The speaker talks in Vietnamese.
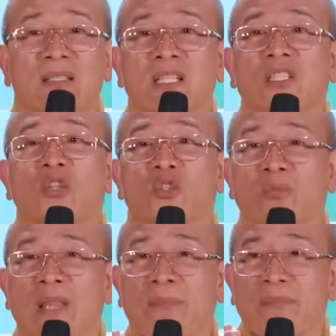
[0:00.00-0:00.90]
nhưng rồi
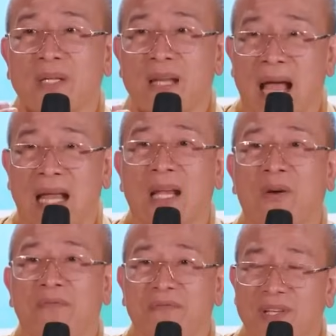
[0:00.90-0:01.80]
chúng ta biết hài
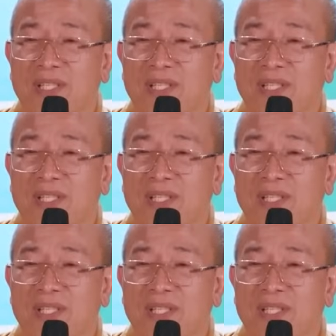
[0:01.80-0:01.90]
lòng